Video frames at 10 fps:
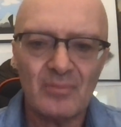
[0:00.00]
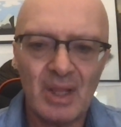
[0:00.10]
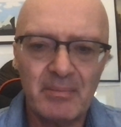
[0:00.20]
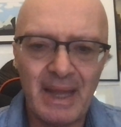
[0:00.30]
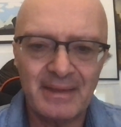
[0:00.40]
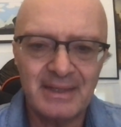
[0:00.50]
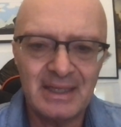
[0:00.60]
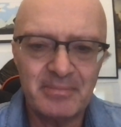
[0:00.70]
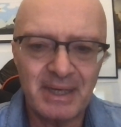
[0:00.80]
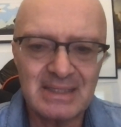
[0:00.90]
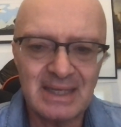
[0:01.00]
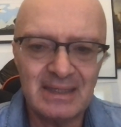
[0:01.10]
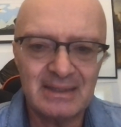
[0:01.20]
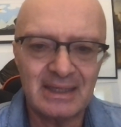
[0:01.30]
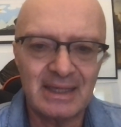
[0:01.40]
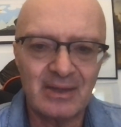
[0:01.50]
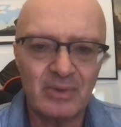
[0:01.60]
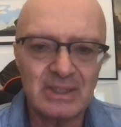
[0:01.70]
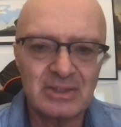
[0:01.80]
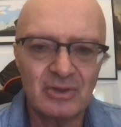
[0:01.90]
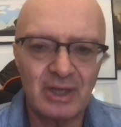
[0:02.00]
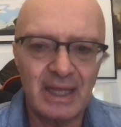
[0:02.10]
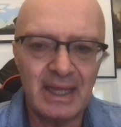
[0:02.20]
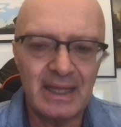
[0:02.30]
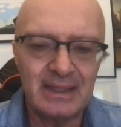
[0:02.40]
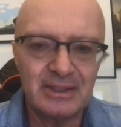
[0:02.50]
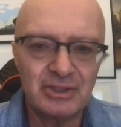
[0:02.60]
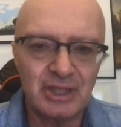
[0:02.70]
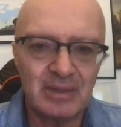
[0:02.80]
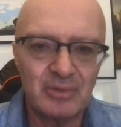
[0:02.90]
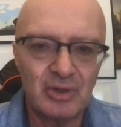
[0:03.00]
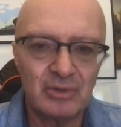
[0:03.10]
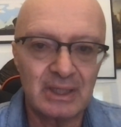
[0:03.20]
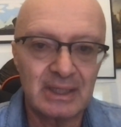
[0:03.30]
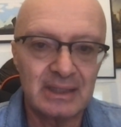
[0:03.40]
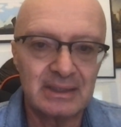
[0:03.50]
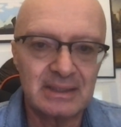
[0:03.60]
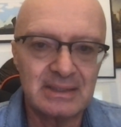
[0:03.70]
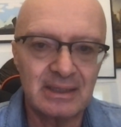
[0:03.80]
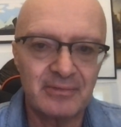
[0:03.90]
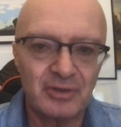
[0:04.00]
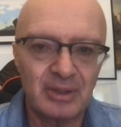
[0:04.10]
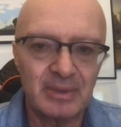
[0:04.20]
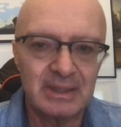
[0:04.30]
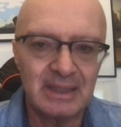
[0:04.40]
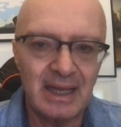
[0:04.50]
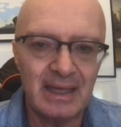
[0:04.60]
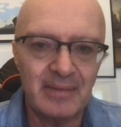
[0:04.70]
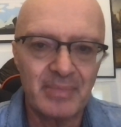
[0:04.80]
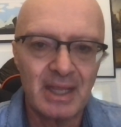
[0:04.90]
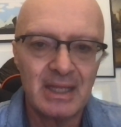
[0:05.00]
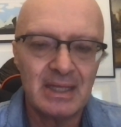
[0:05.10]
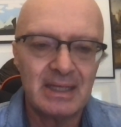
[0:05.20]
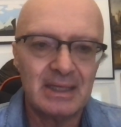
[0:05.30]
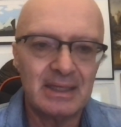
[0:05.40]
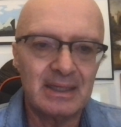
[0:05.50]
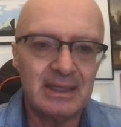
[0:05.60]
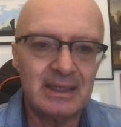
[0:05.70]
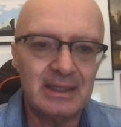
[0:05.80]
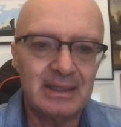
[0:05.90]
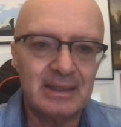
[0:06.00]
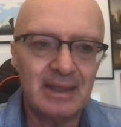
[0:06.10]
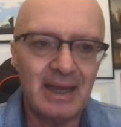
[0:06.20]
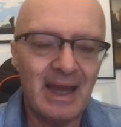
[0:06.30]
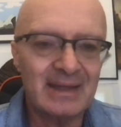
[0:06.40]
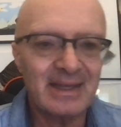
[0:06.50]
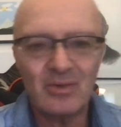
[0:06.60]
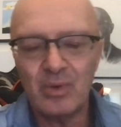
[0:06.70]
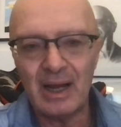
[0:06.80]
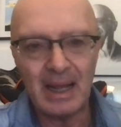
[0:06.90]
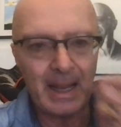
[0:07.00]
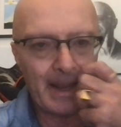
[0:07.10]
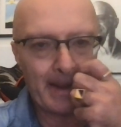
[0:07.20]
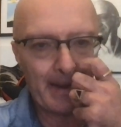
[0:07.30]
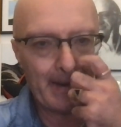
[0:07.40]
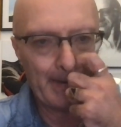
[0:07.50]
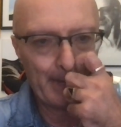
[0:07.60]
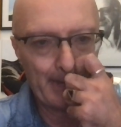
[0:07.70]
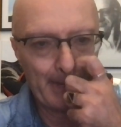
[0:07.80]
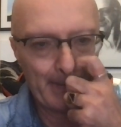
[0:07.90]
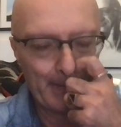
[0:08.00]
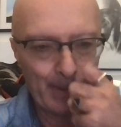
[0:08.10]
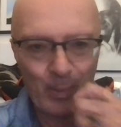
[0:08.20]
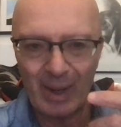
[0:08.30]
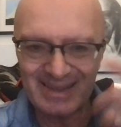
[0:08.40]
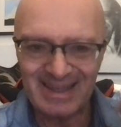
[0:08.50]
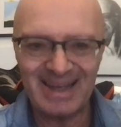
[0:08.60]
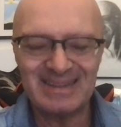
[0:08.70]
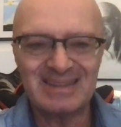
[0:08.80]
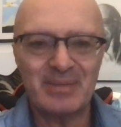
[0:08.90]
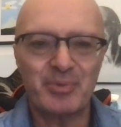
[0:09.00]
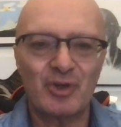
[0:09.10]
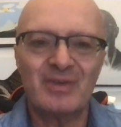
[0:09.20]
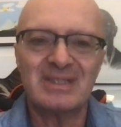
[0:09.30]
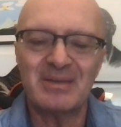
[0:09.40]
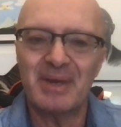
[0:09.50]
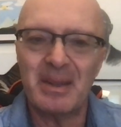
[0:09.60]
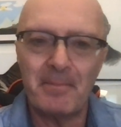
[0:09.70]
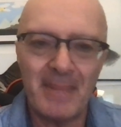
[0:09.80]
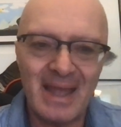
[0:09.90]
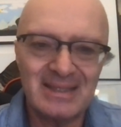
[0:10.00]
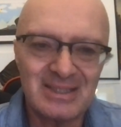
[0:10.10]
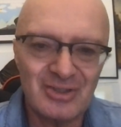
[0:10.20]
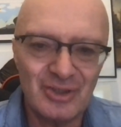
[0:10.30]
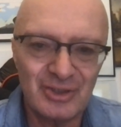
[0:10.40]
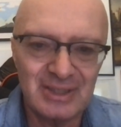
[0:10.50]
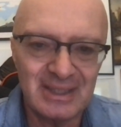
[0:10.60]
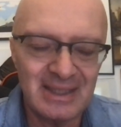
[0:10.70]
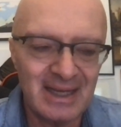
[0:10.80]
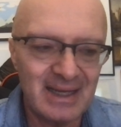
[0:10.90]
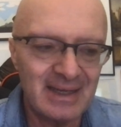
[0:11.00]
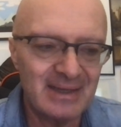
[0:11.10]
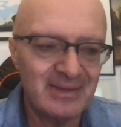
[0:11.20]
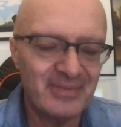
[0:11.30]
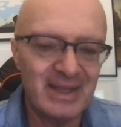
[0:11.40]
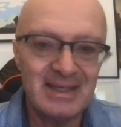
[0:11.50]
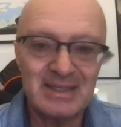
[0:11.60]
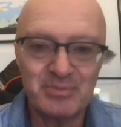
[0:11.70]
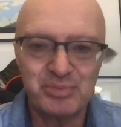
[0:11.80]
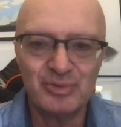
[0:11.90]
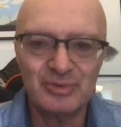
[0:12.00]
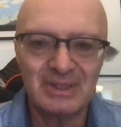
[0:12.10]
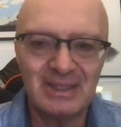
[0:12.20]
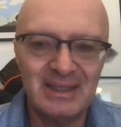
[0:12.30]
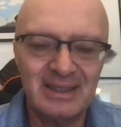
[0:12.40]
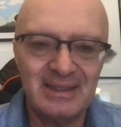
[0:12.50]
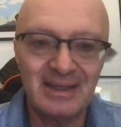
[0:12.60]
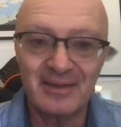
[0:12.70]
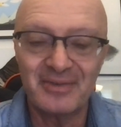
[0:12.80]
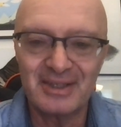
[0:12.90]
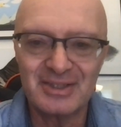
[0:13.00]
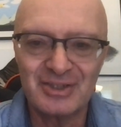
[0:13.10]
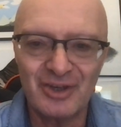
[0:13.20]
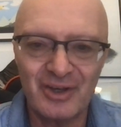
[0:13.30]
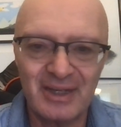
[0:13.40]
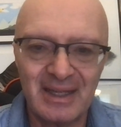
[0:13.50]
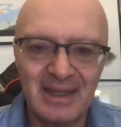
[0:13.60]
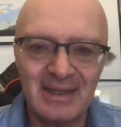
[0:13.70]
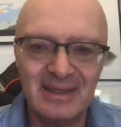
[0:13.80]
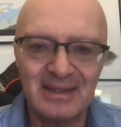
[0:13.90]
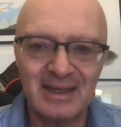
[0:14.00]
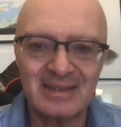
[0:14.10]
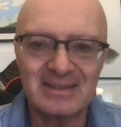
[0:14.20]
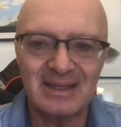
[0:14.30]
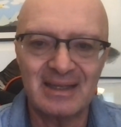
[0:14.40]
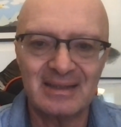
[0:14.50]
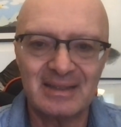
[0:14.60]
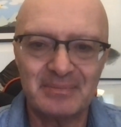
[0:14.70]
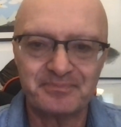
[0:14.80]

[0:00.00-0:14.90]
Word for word: beh, tieni presente che questa è, diciamo, una caratteristica fondamentale. Eh, anche qua eh, guardare ad esempio nove settimane e mezzo ti dà degli spunti di riflessione interessanti.